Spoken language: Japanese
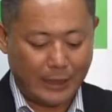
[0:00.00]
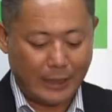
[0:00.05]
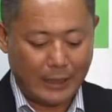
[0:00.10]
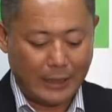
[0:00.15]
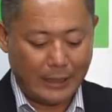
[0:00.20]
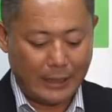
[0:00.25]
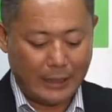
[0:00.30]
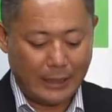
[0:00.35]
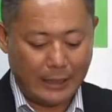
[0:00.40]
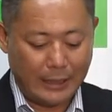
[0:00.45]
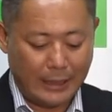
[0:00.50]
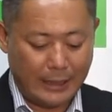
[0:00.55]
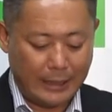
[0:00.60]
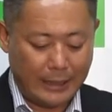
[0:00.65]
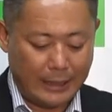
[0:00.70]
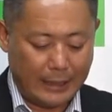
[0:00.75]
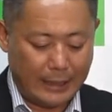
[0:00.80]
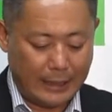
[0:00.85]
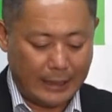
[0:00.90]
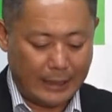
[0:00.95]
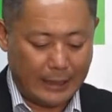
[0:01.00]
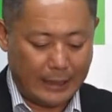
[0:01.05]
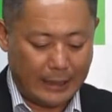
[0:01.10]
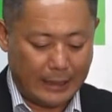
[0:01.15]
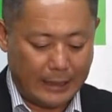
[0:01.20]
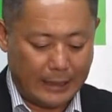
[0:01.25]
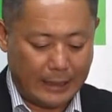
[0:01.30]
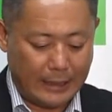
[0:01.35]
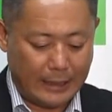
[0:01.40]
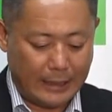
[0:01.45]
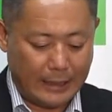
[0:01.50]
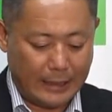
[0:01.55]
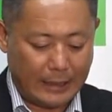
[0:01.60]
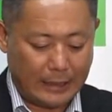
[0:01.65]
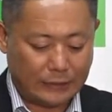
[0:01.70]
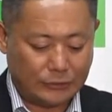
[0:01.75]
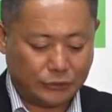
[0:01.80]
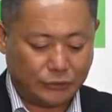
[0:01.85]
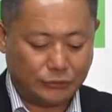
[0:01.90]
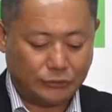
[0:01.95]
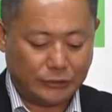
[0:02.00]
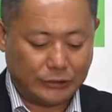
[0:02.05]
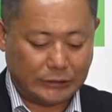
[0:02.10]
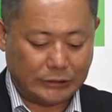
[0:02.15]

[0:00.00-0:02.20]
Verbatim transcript: えー、10